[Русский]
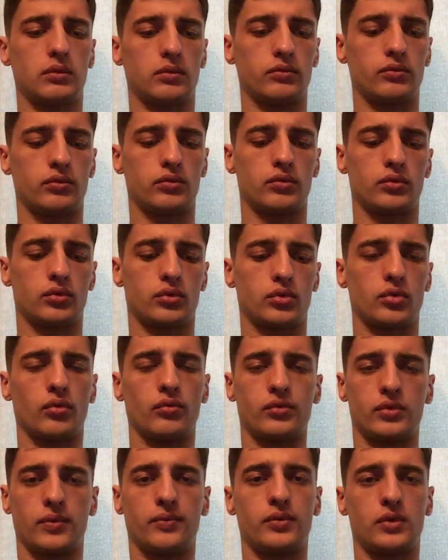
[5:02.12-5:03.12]
э, что
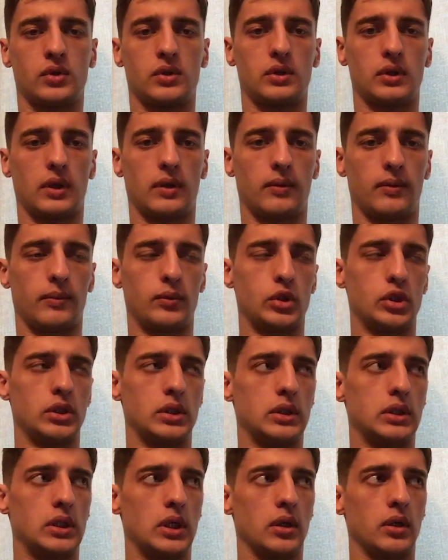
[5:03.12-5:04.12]
он, собственно,
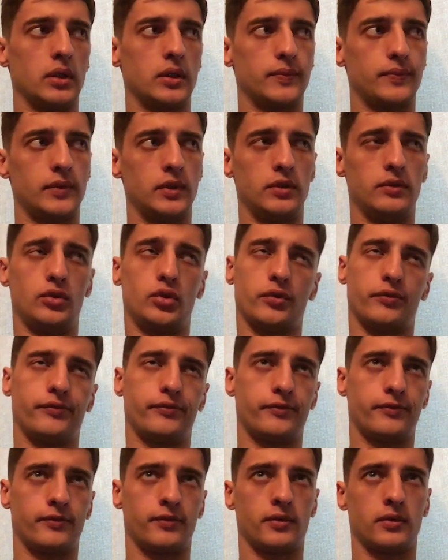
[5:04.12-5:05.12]
обычно и делает. еще
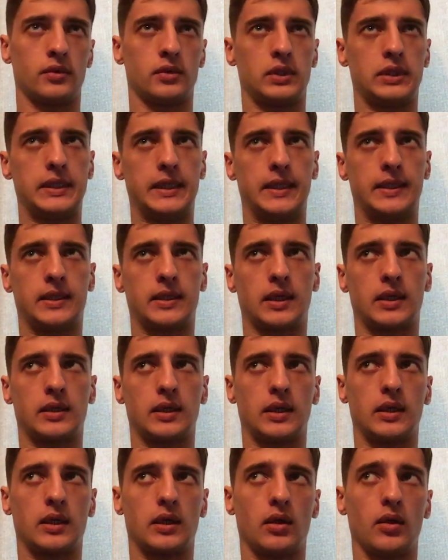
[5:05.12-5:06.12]
в Терике,
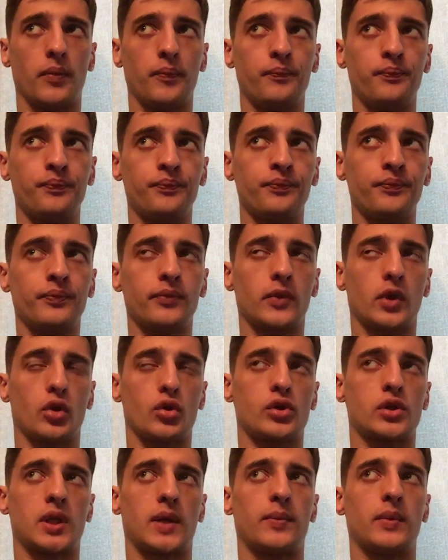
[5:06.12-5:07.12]
когда играл, то
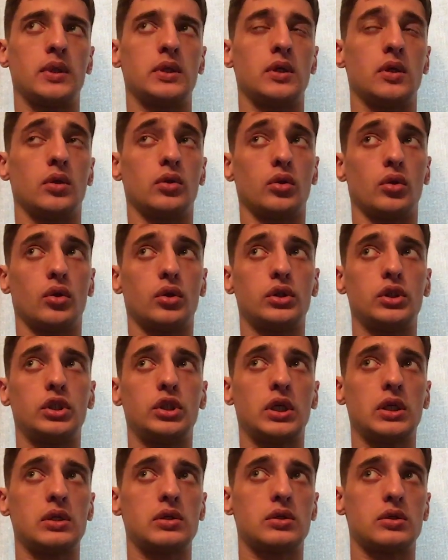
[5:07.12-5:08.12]
же самое делал. Но
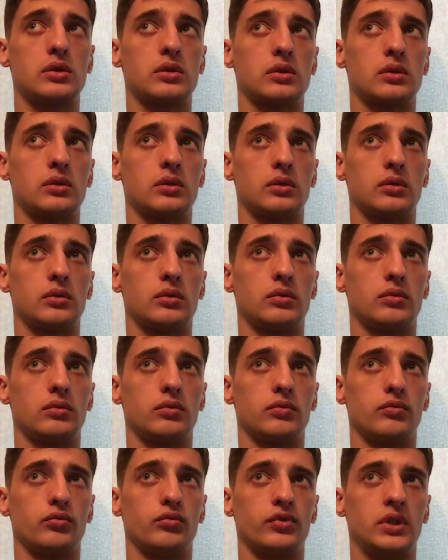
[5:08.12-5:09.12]
сейчас
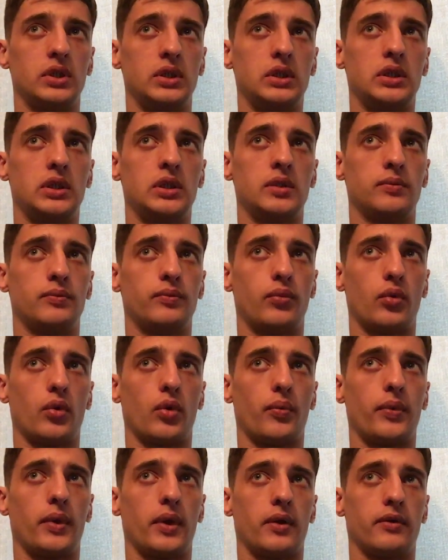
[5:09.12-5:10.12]
у «Зените»
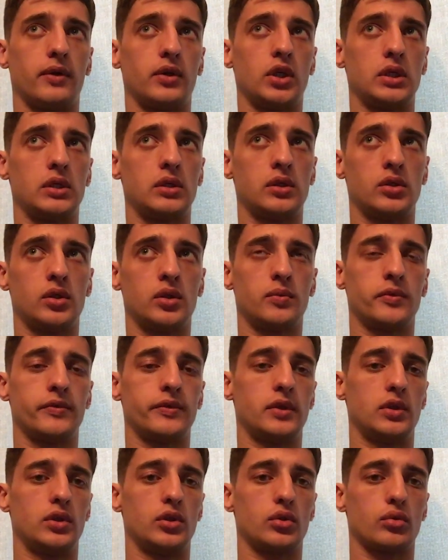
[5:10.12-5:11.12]
по первой части сезона мы
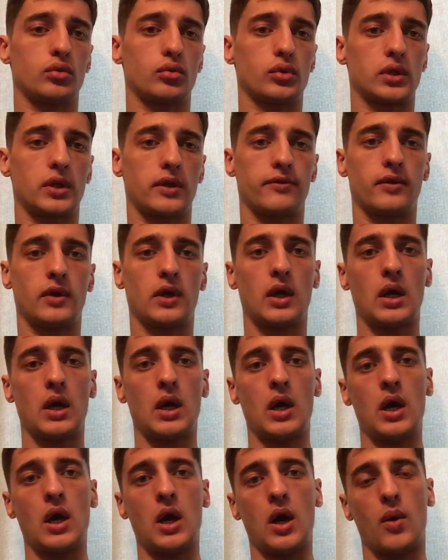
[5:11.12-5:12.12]
видели, что Кузяев
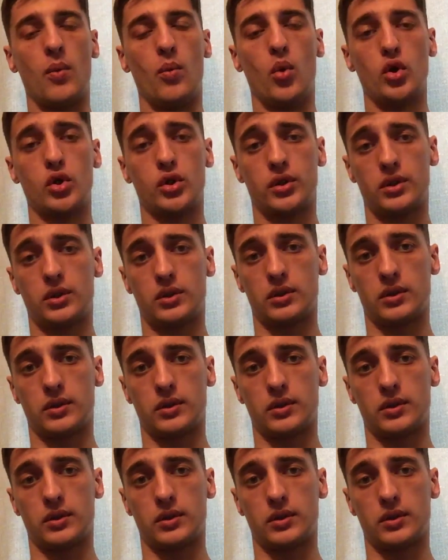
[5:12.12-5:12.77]
может